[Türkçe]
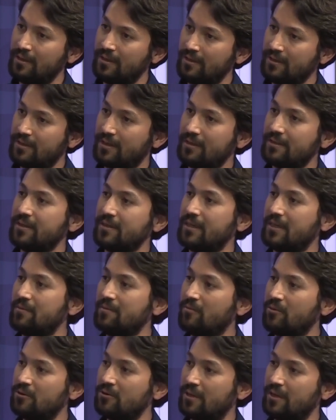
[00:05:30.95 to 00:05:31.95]
lisans
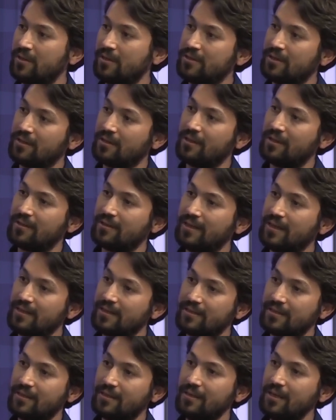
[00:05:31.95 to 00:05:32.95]
eğitimi boyunca alacakları
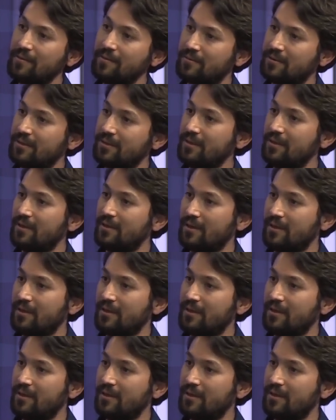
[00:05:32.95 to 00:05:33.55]
derslerin hepsi